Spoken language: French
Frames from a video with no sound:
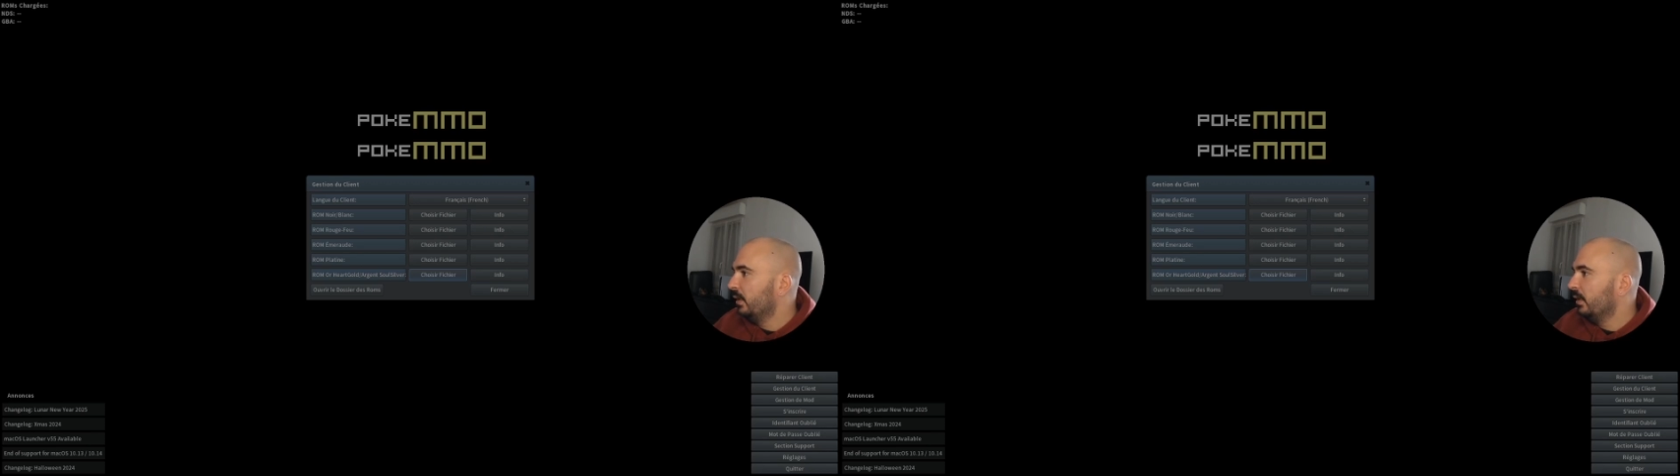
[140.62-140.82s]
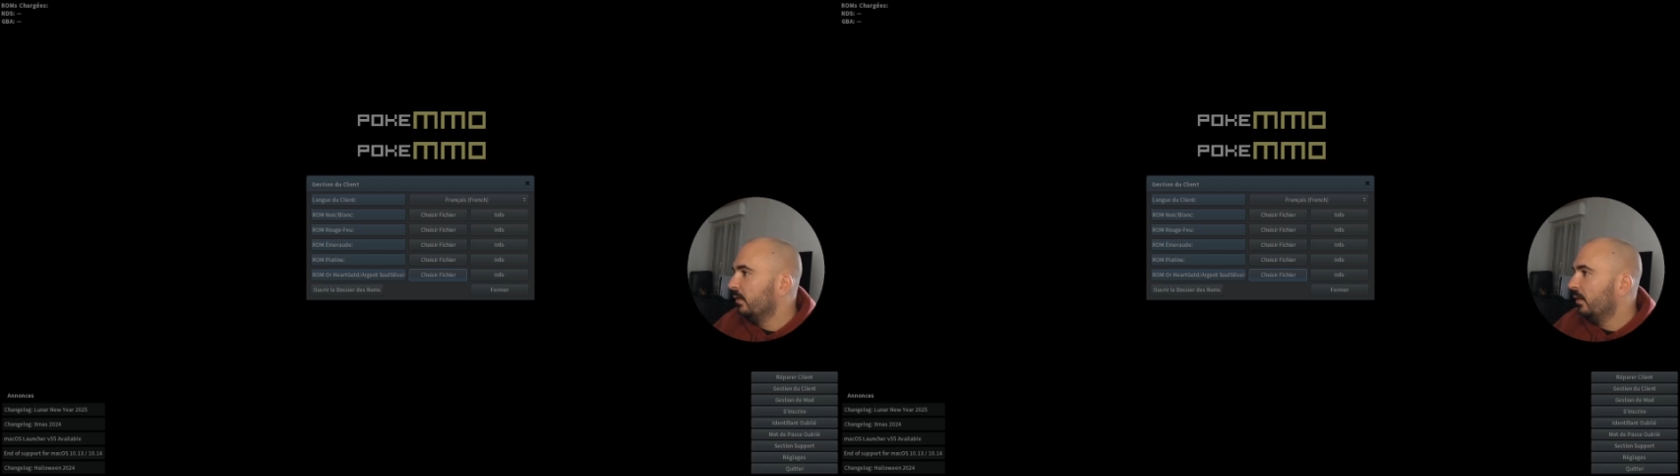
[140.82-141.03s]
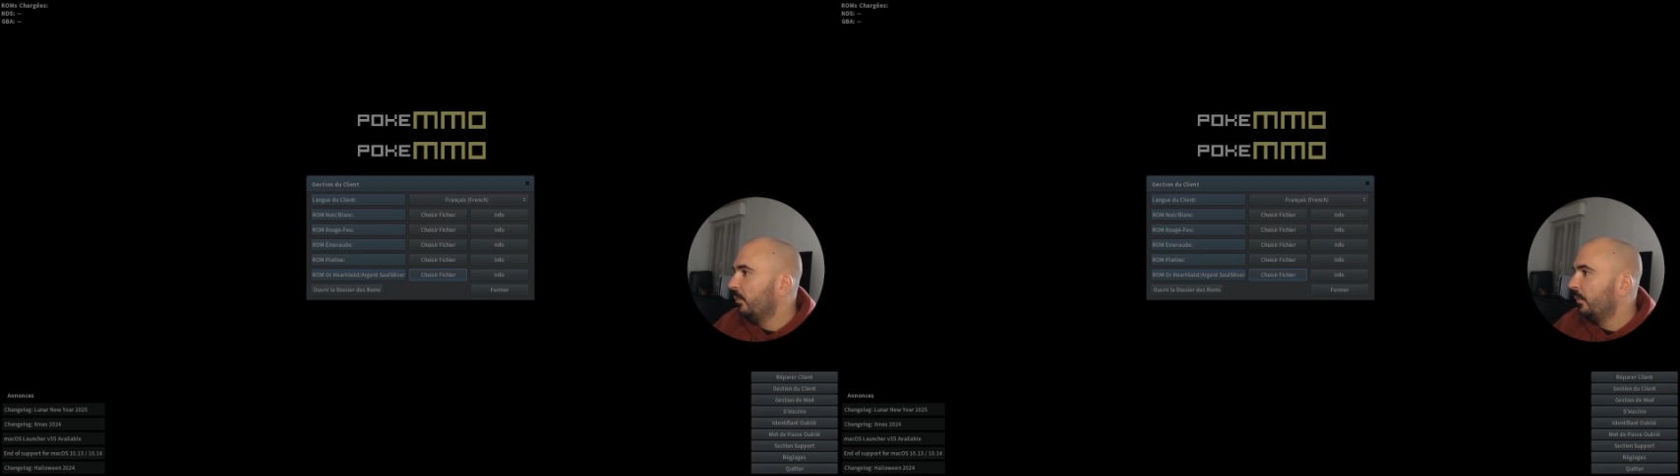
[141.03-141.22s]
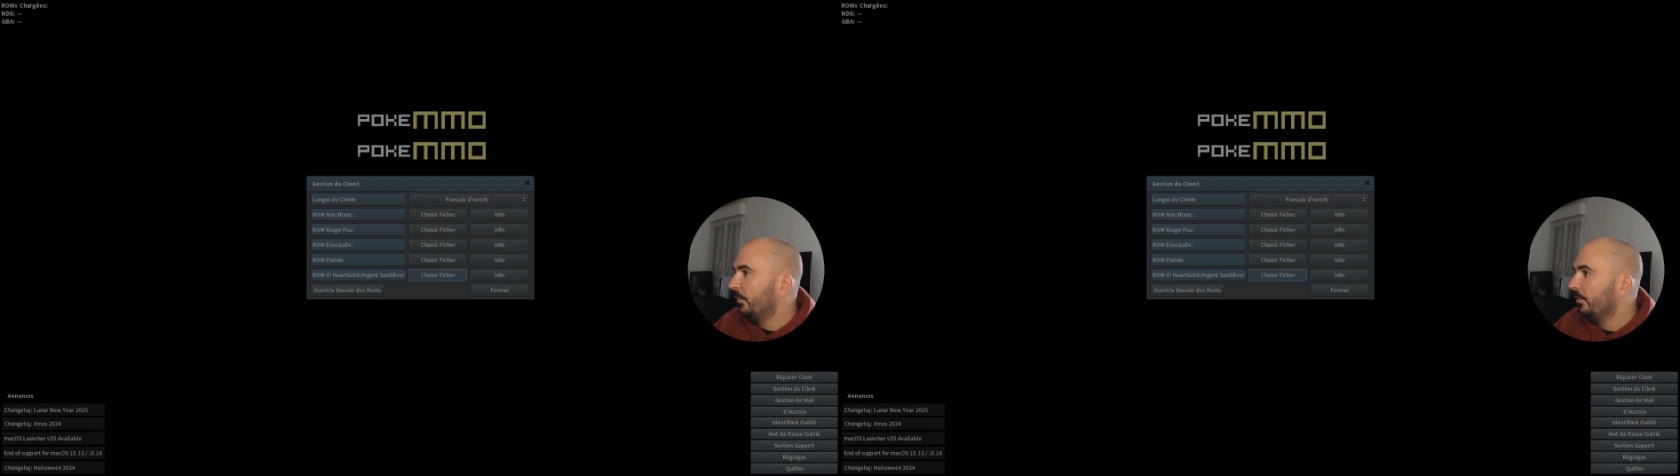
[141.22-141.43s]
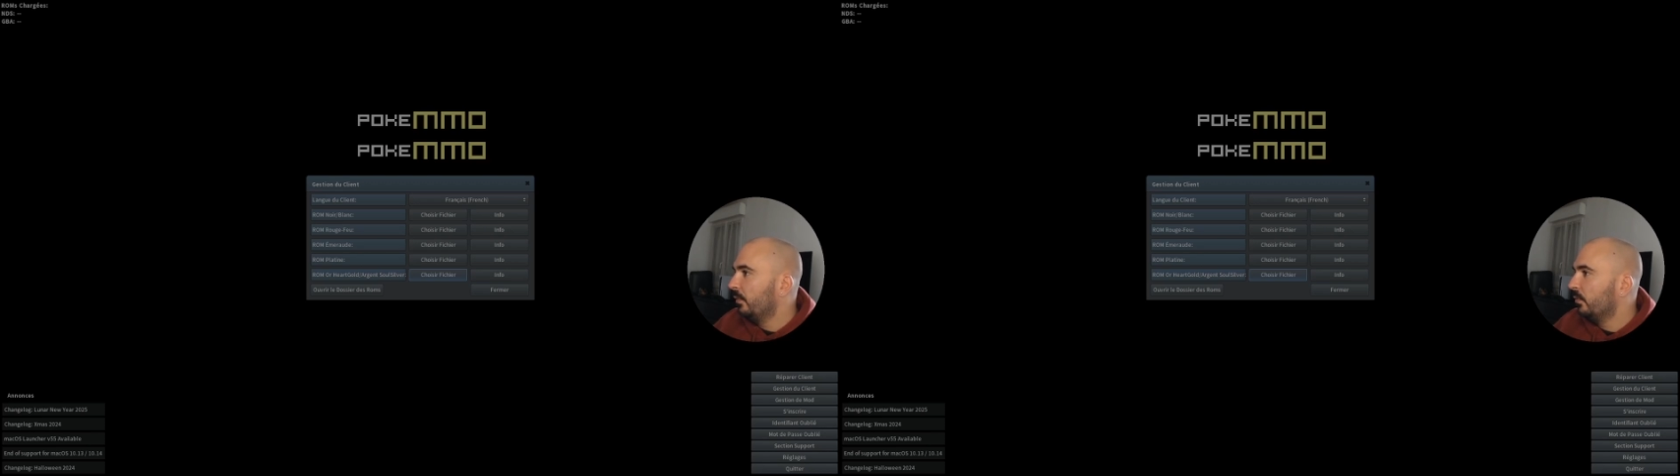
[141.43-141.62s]
hop,
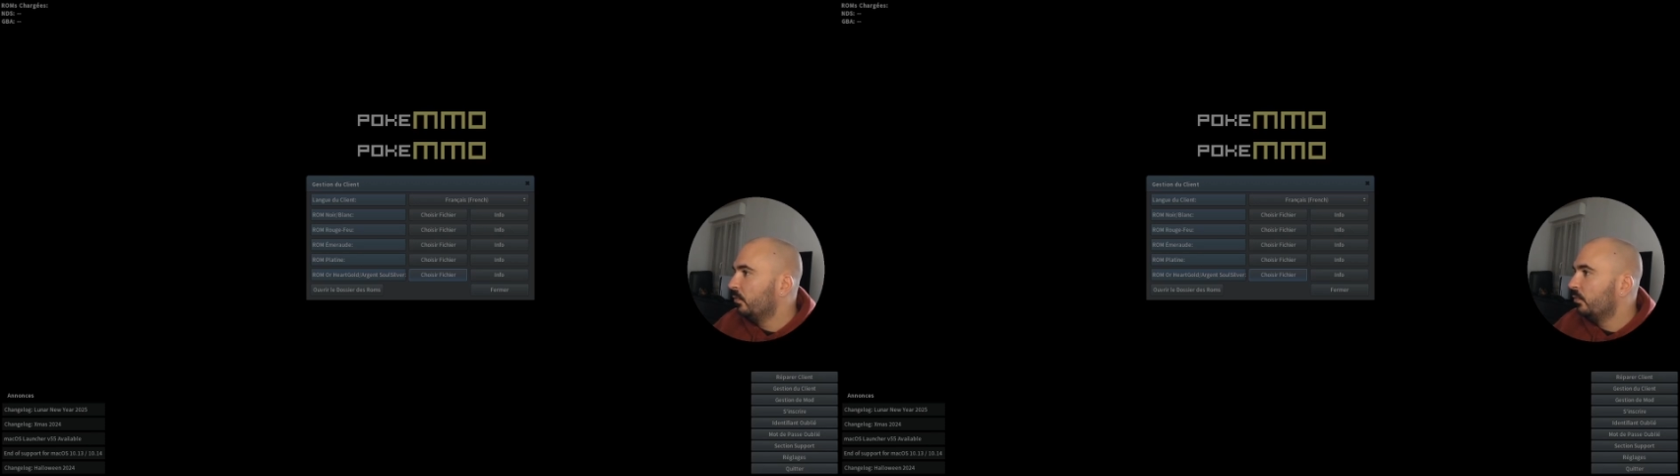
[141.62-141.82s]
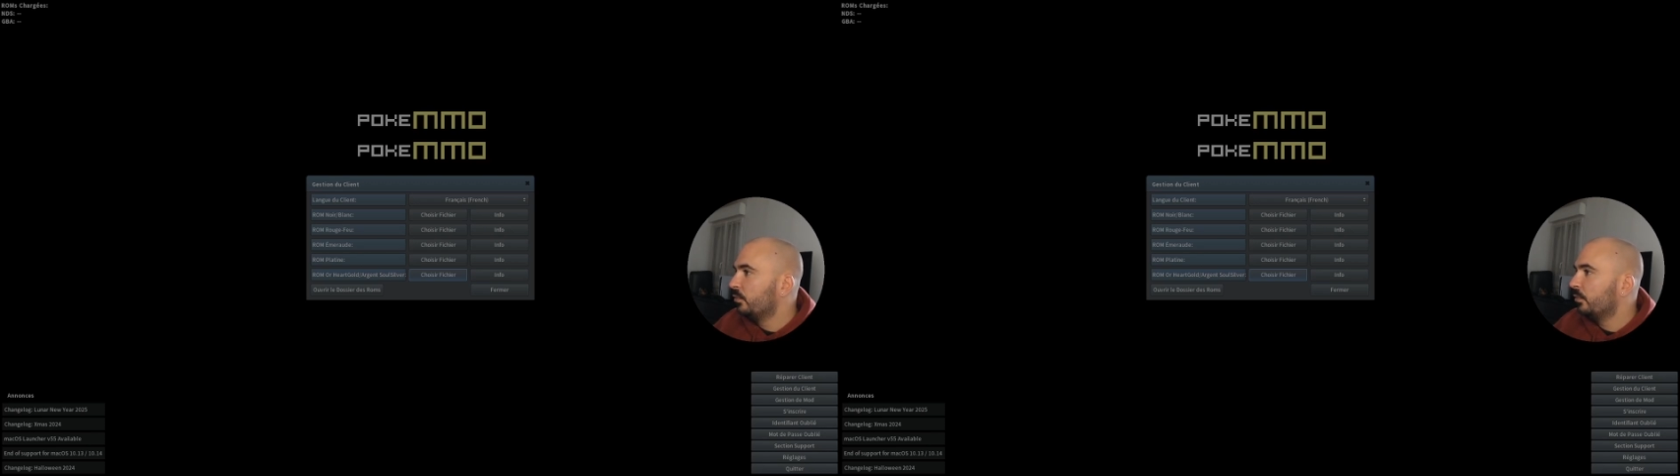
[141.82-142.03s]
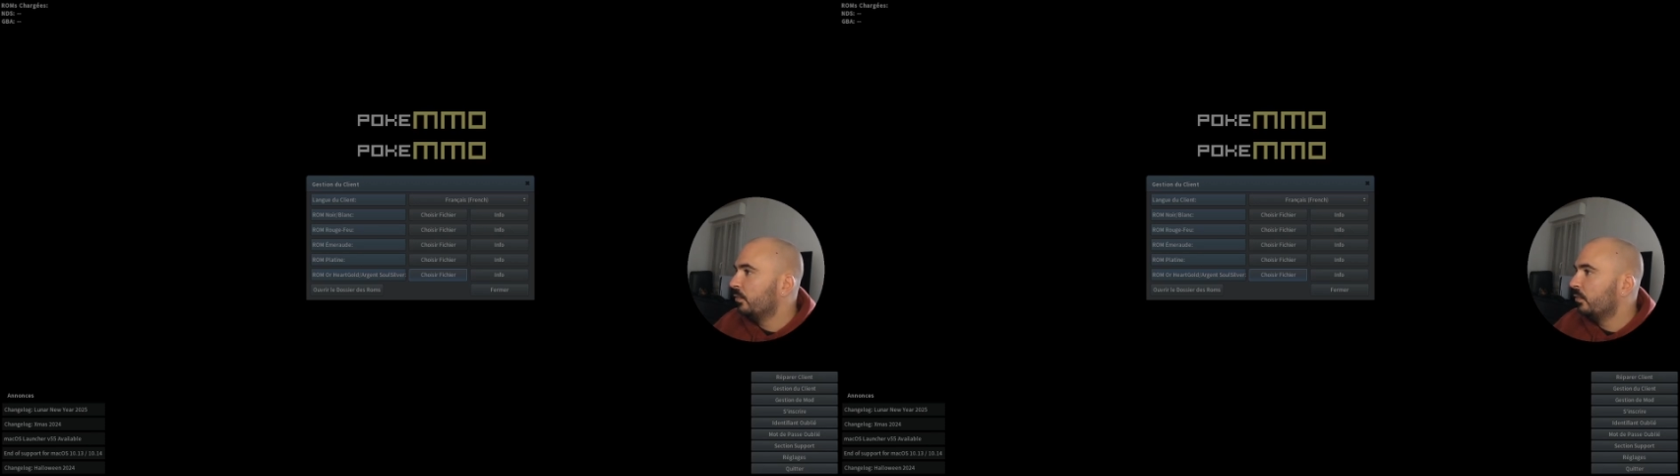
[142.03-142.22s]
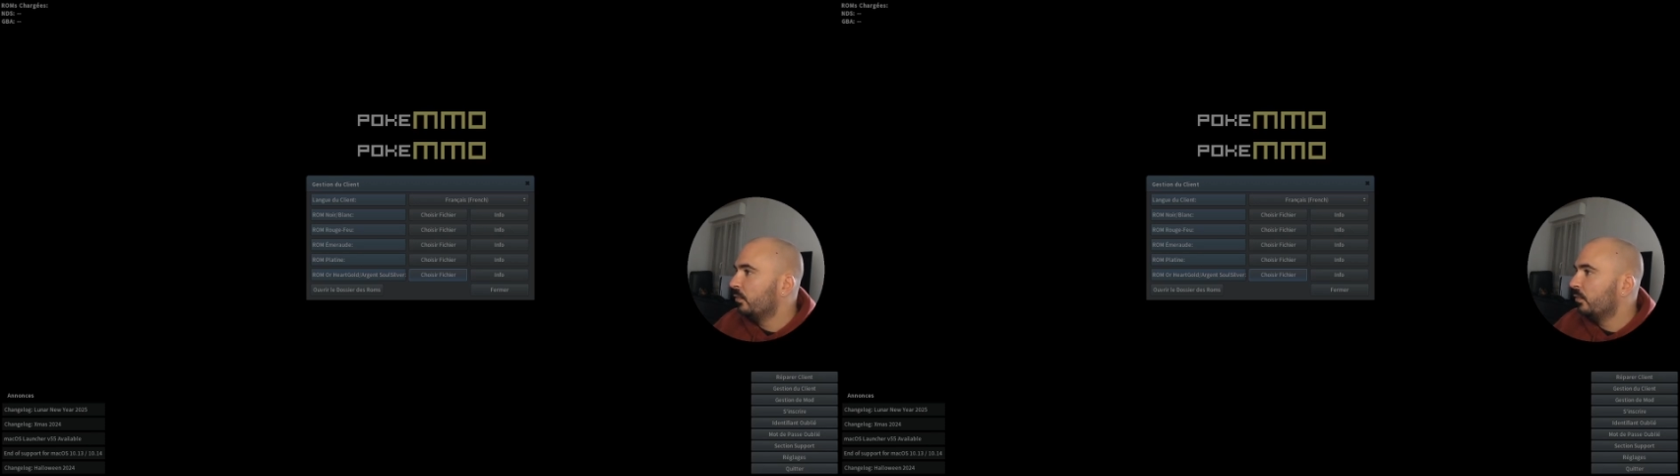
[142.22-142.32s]
le jeu